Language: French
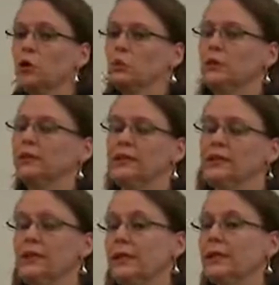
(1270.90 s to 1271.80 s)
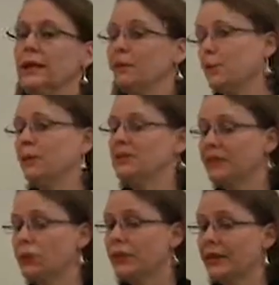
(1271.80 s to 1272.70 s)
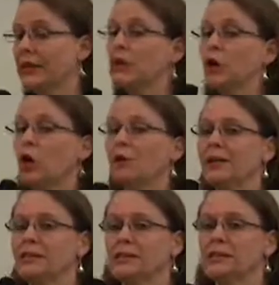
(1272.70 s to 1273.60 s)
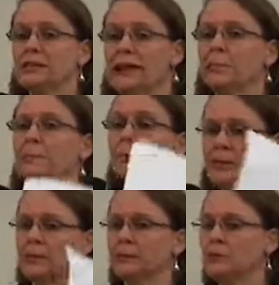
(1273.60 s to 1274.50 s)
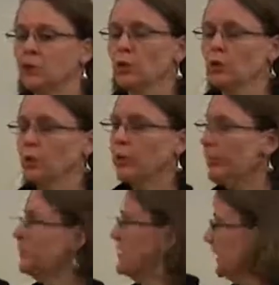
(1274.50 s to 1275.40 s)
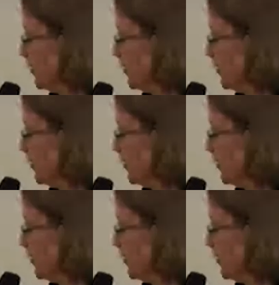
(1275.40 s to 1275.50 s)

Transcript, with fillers: Pas augmenter la probabilité de gain, augmenter sa perception de probabilité